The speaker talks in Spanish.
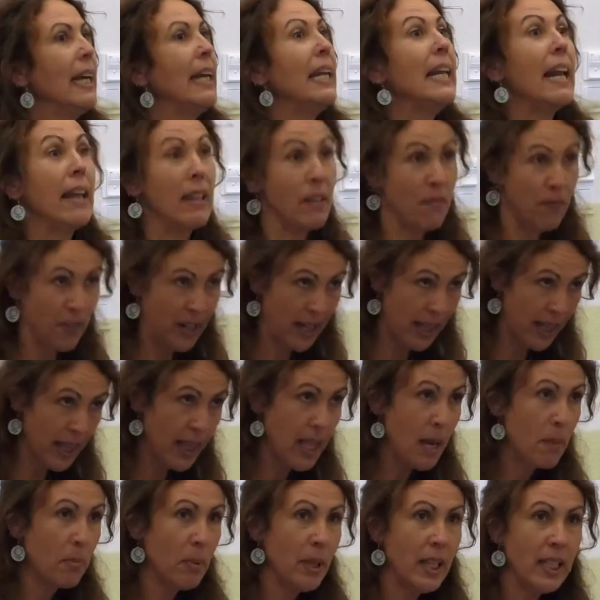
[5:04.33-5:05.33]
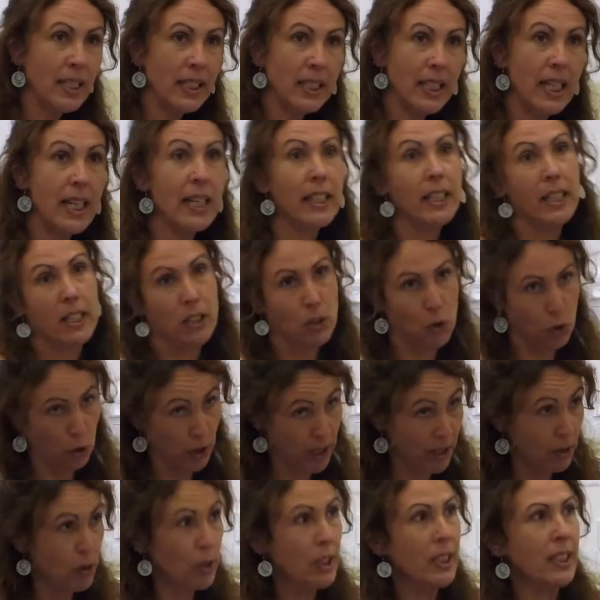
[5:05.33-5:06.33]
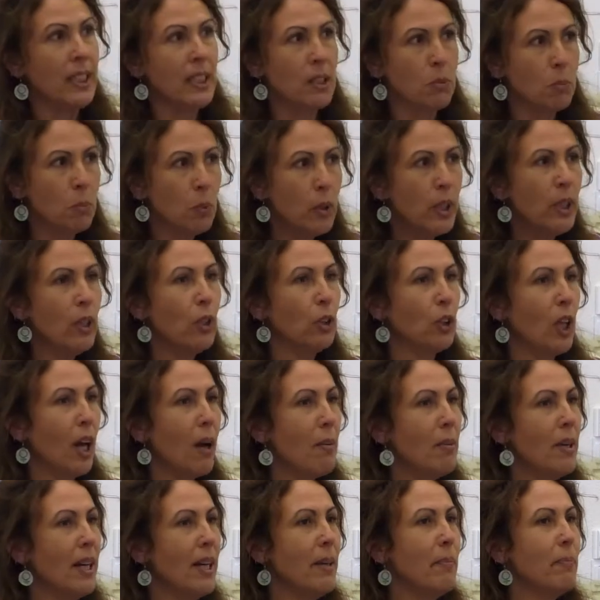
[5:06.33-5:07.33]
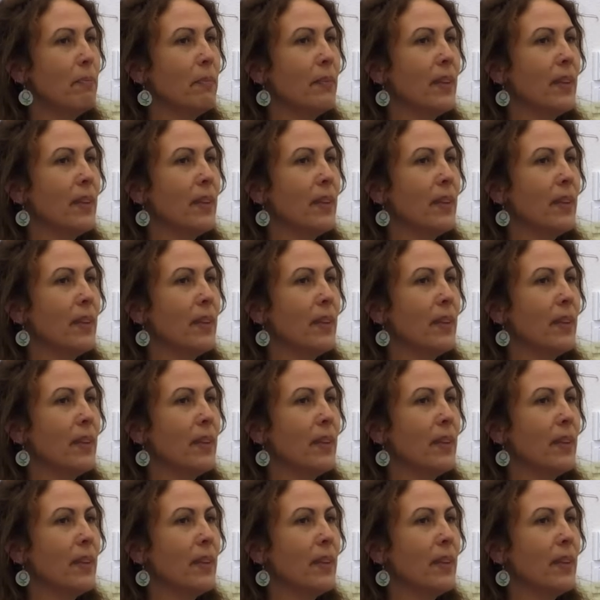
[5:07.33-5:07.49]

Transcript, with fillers: La diferencia puede ser, y eso creo que sí es muy notable,